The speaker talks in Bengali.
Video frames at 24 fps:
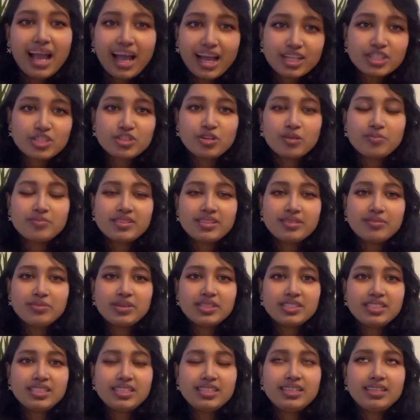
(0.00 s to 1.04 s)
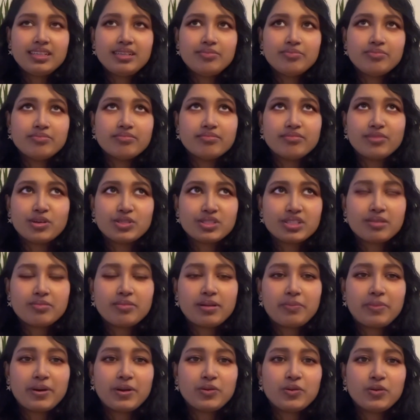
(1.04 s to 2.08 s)
আর সবচেয়ে বেশি মজার
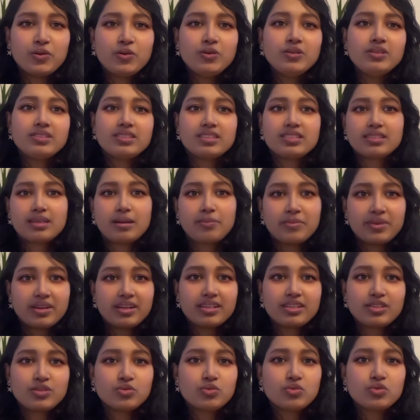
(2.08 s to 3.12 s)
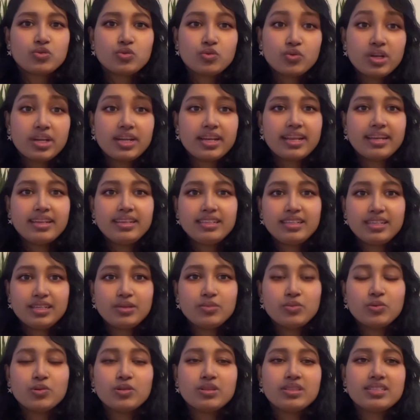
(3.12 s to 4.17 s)
ব্যাপার হলো জাস্ট আপনারা একটু শুনে নেন কি
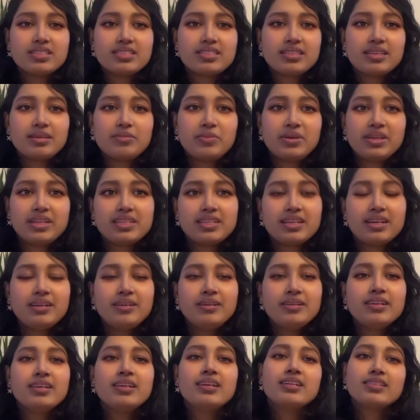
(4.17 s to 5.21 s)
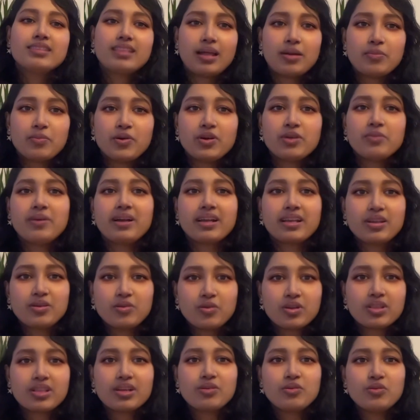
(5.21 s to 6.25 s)
বলতেছে মেয়েটা তারপরে বাকি
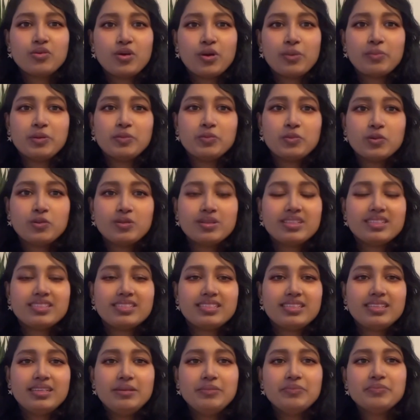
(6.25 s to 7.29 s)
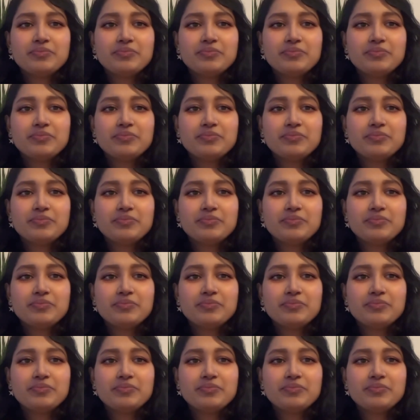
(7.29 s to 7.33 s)
কথাগুলো আমি বলতেছি